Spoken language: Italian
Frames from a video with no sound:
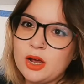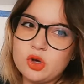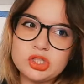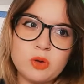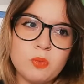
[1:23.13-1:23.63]

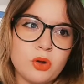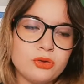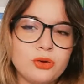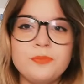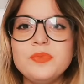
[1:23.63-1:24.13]
costa un
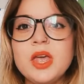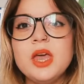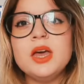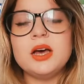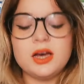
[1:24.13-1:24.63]
botto.
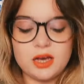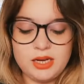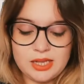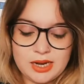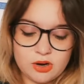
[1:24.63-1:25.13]
Uh, in
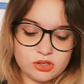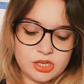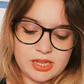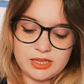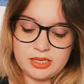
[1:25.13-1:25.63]
Italia costa
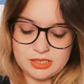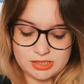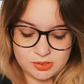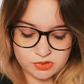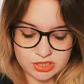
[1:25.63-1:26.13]

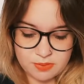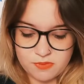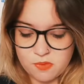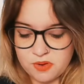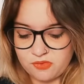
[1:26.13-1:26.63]
tantissimo,
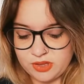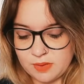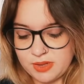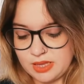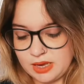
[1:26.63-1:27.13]
sapevo
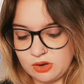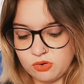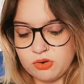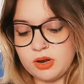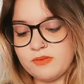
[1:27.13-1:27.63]
perfettamente che
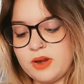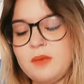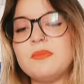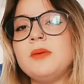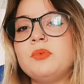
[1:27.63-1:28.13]
non avrei
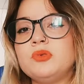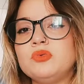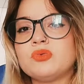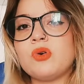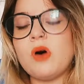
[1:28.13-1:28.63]
mai
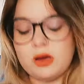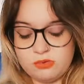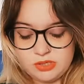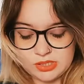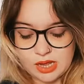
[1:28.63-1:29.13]
potuto
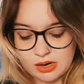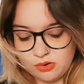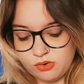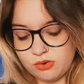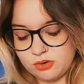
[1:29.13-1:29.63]

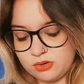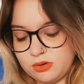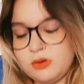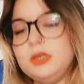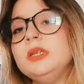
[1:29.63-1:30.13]
acquistarlo
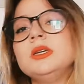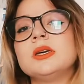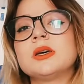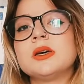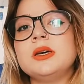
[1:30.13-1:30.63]
uh, in,
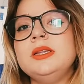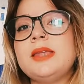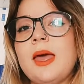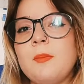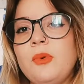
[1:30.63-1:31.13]
uh, in,
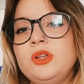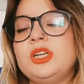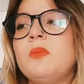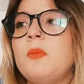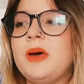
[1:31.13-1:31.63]
tempo,
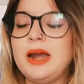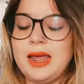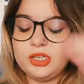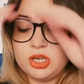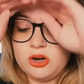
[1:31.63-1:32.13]
diciamo, per
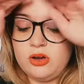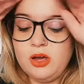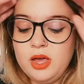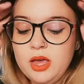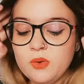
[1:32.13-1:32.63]
leggerlo.
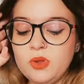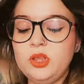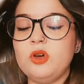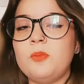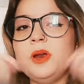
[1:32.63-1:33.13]

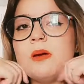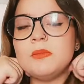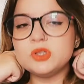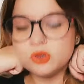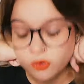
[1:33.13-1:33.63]
Quindi io prima
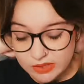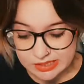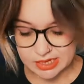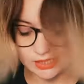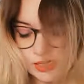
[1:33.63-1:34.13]
mi sono
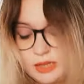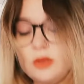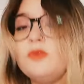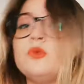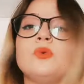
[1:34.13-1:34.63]
vista la serie
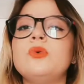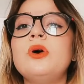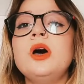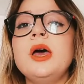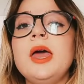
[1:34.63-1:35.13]
tv
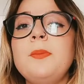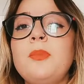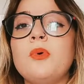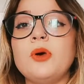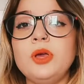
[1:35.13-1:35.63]
e
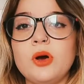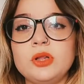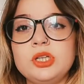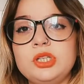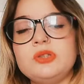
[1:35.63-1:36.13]
poi ho
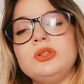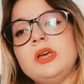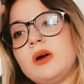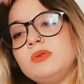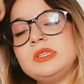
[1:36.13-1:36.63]
deciso di
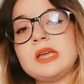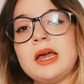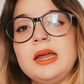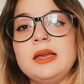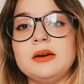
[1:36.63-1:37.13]

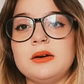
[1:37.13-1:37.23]
acquistare eh,